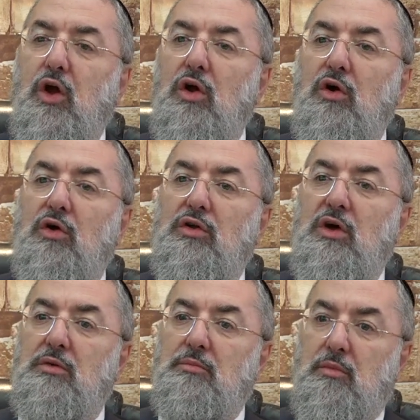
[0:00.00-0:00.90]
euh,
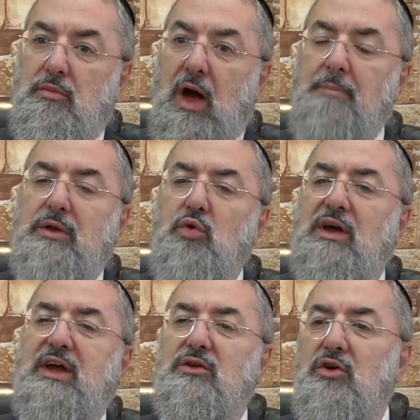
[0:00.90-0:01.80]
euh Rabbeinu
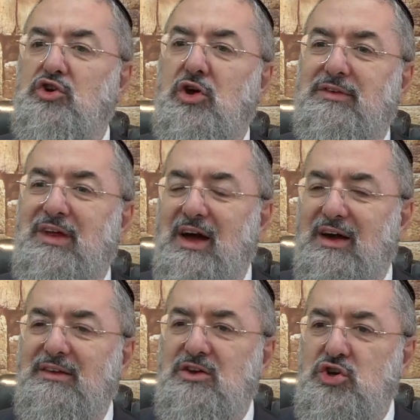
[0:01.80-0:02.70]
quand il a
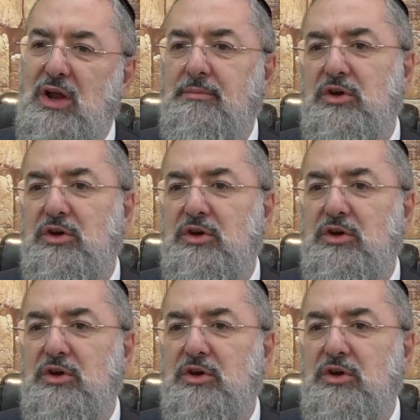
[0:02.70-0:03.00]
rédigé les